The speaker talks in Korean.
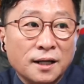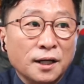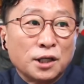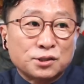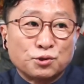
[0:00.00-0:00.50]

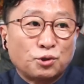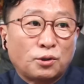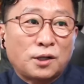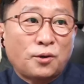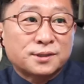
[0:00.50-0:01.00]

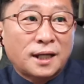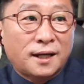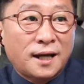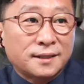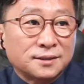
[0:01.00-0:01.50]
존경하고
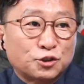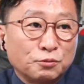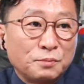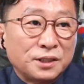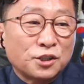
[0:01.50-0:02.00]
사랑하는
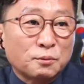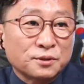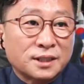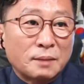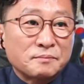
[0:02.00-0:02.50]
국민 여러분
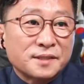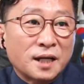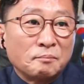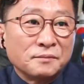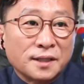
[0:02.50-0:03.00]

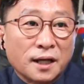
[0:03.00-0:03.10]
감사합니다.